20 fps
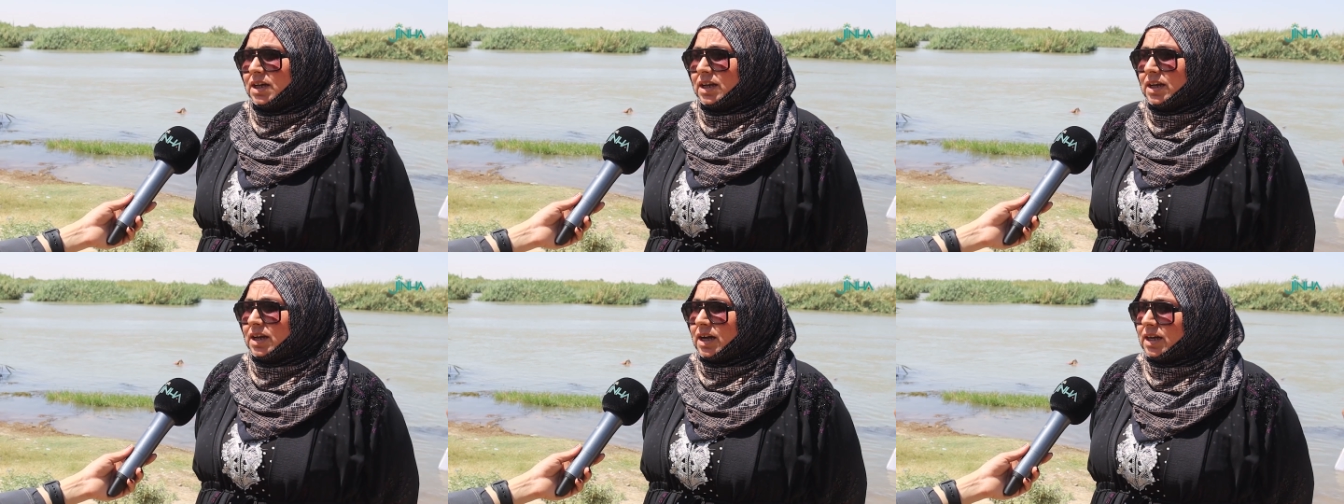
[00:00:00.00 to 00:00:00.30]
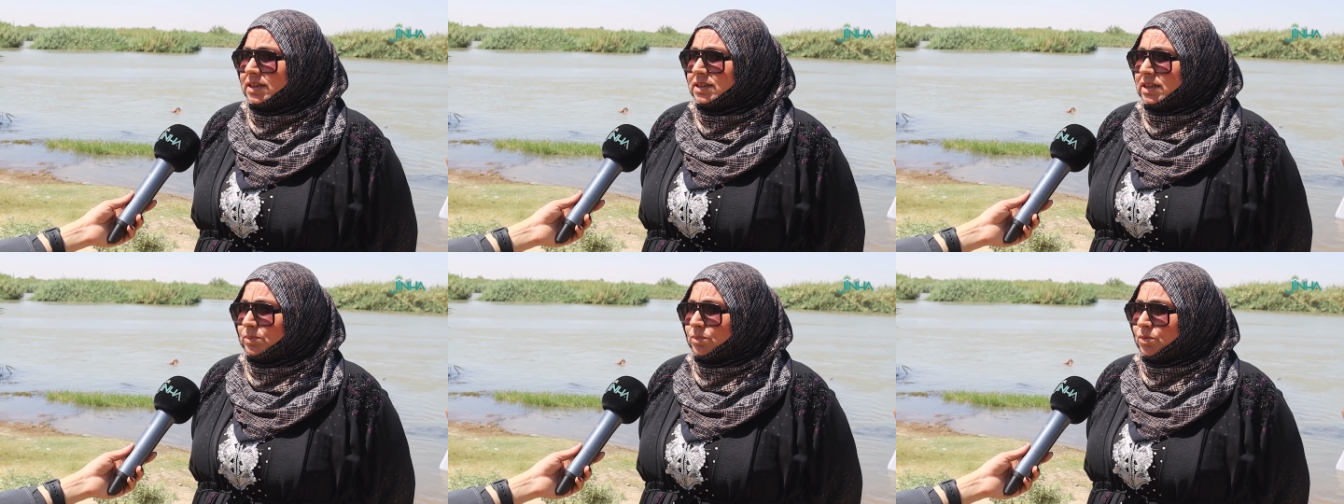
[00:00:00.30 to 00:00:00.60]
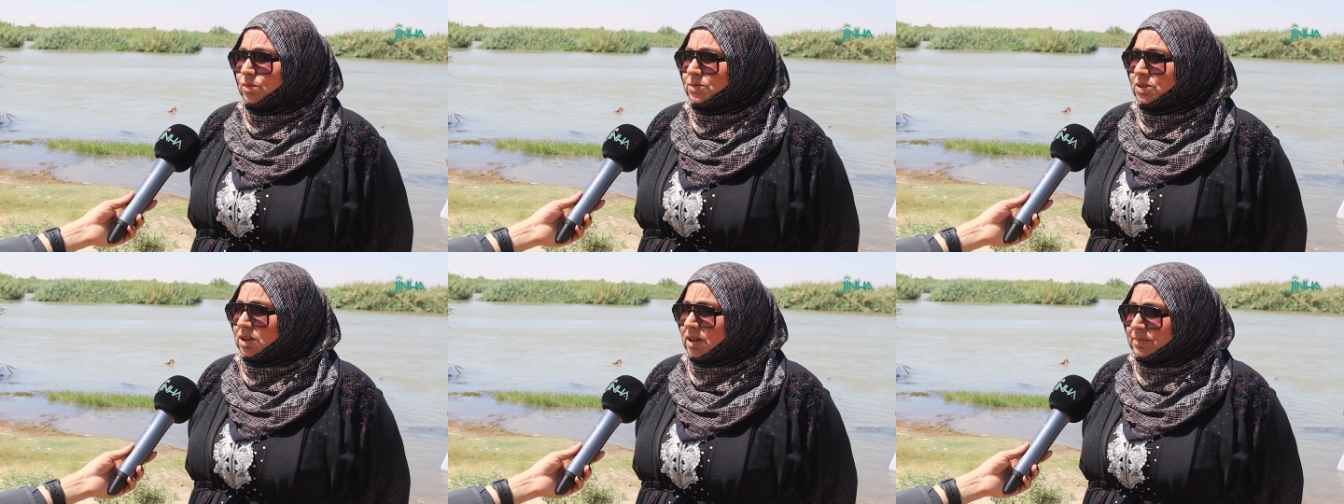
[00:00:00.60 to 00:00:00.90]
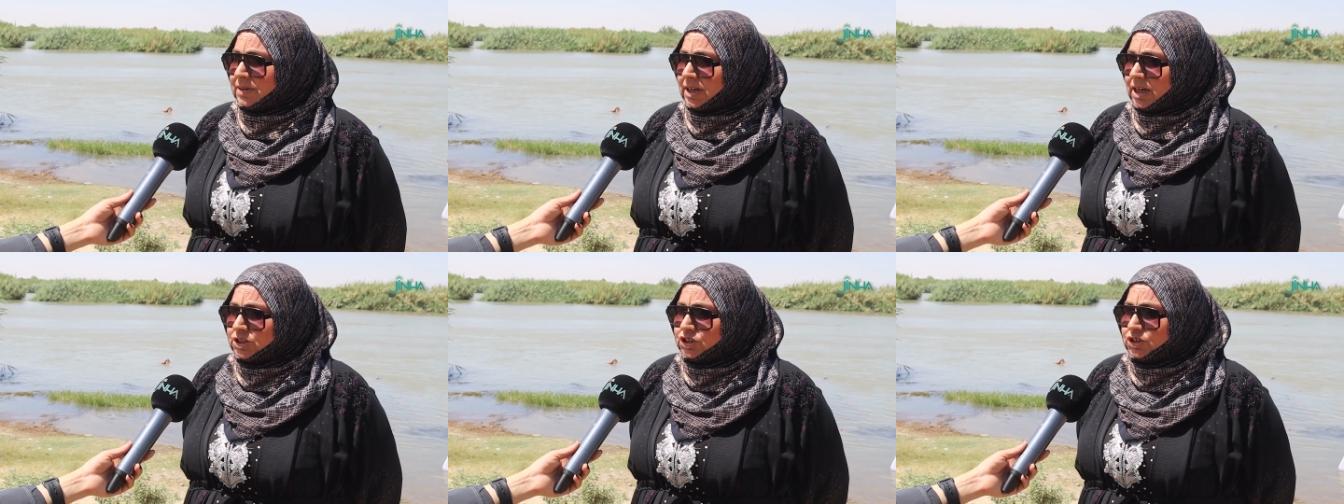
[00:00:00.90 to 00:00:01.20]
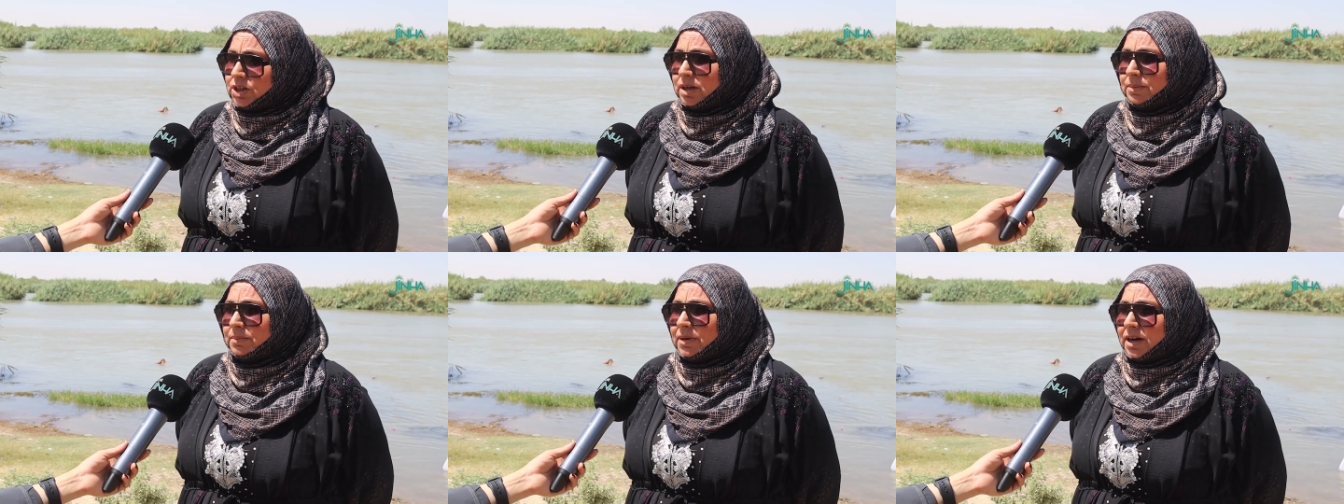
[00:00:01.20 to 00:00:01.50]
اللي قدمه من
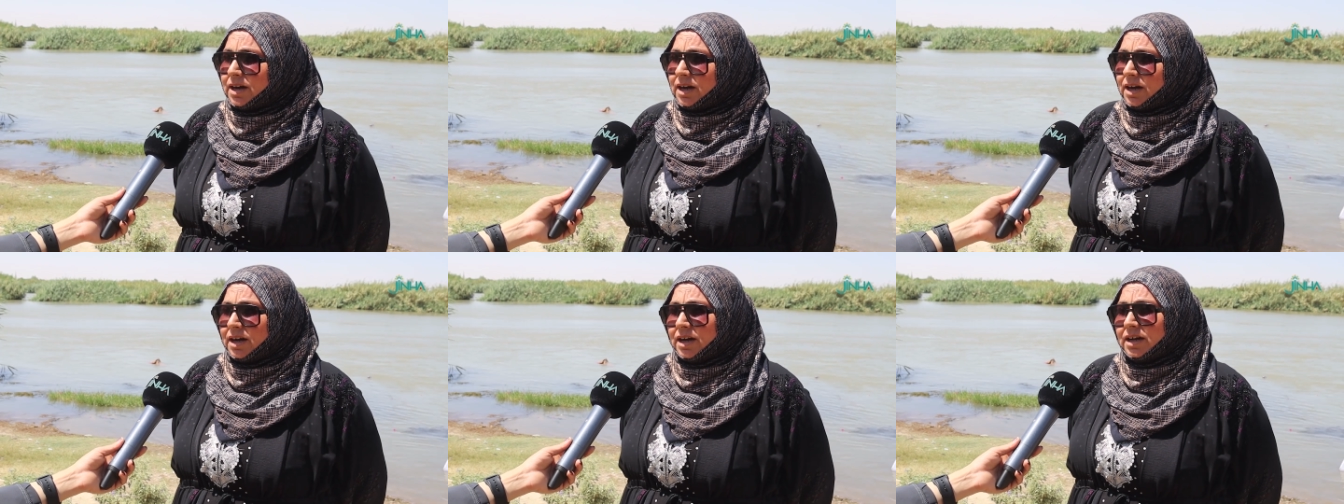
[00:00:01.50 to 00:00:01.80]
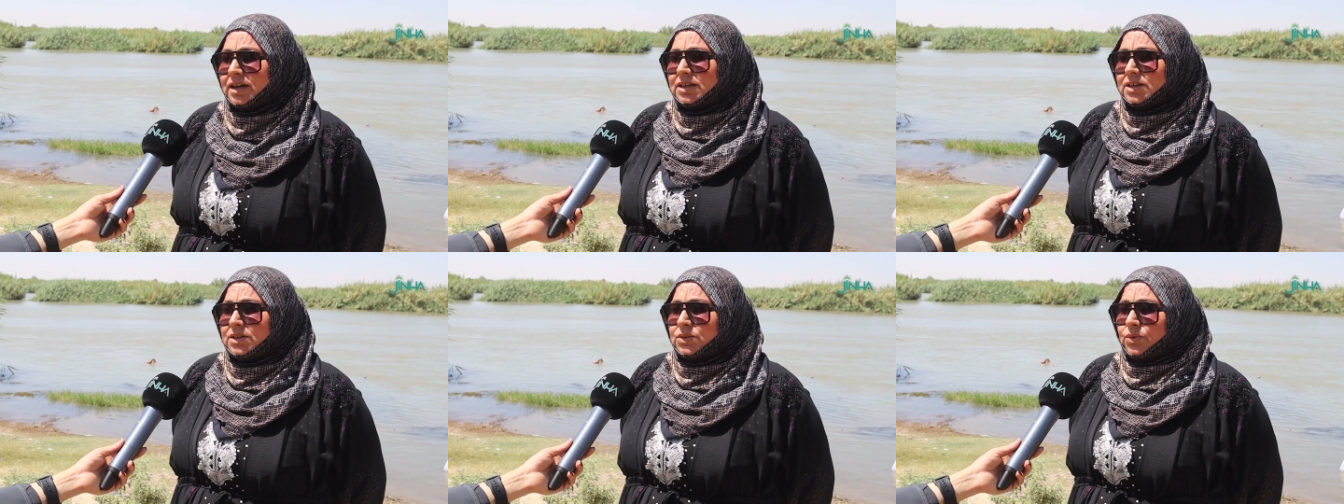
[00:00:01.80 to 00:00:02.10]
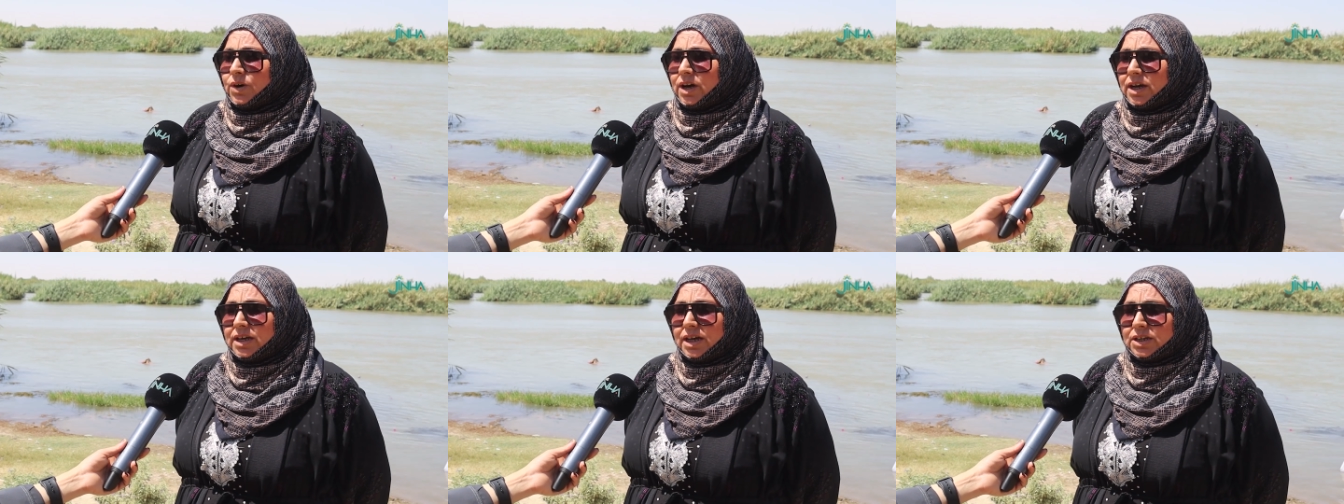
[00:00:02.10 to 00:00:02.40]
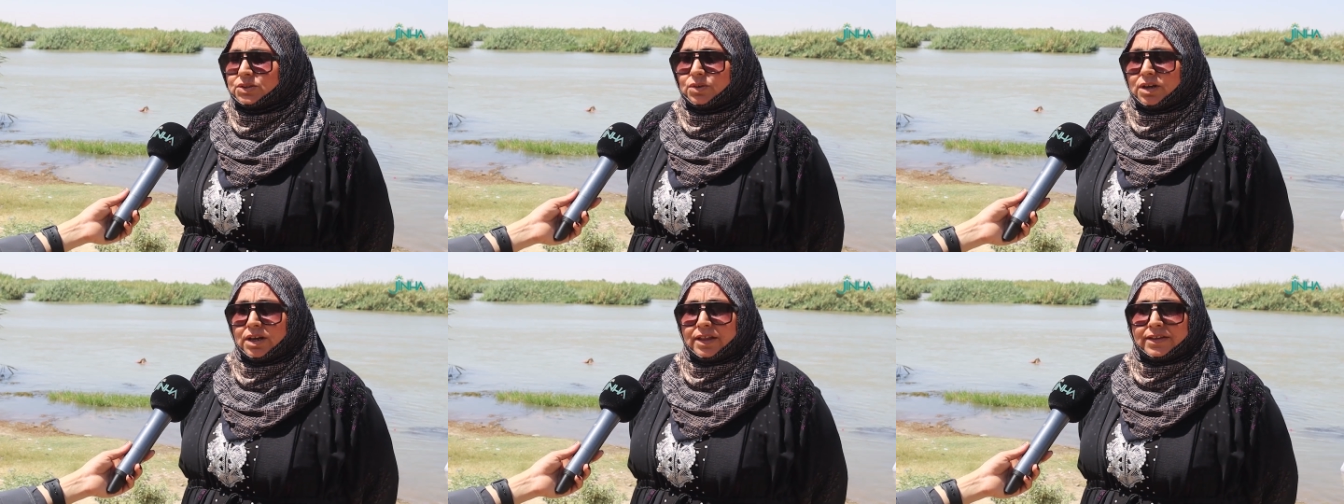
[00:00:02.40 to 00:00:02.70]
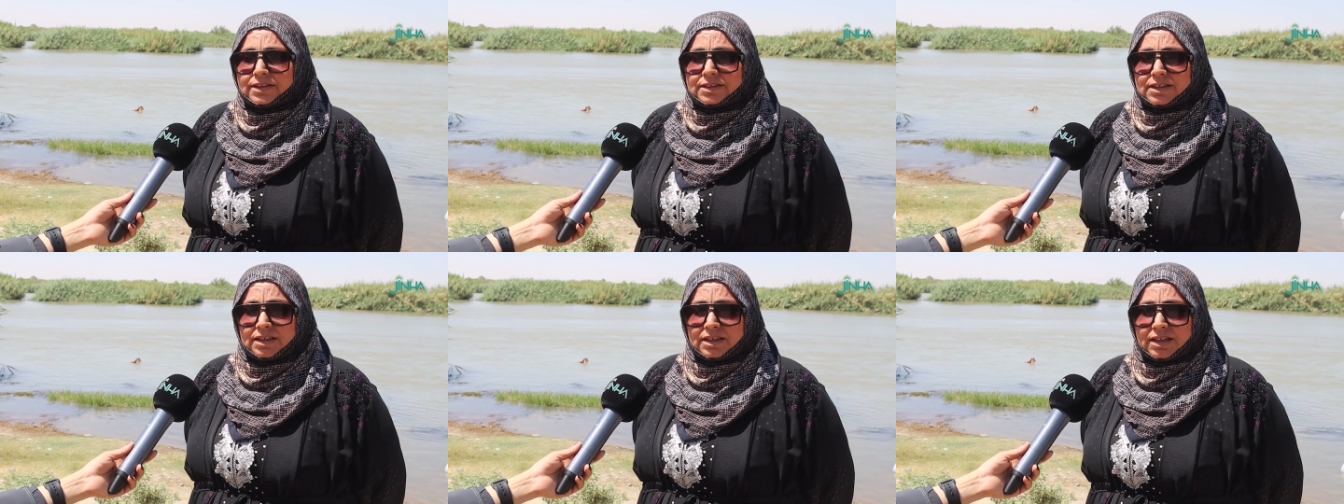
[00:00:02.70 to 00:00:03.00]
أجل المرأة وحياته
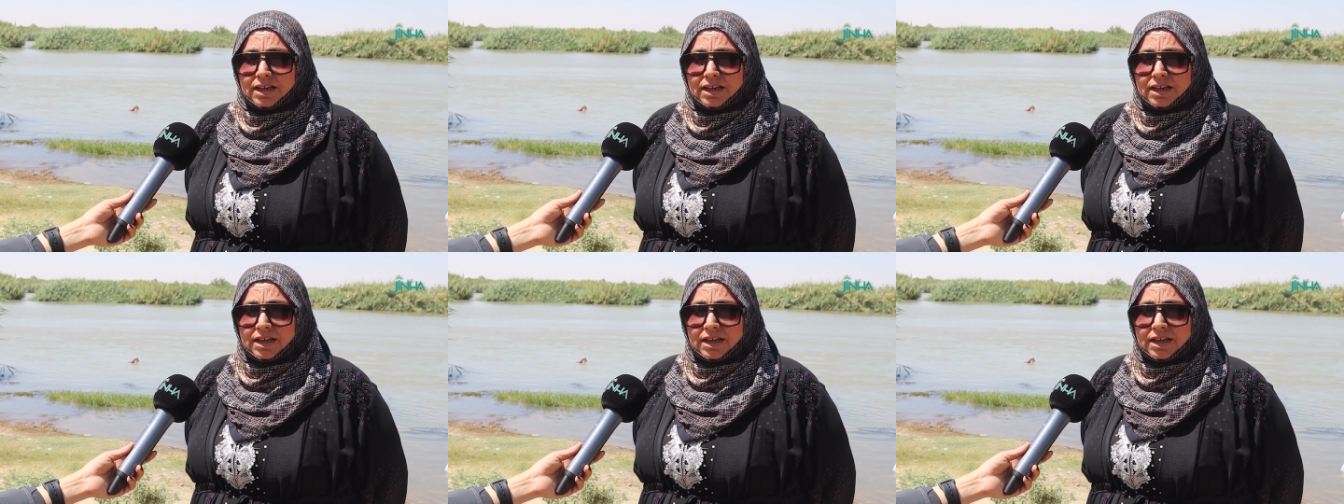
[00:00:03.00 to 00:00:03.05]
الذي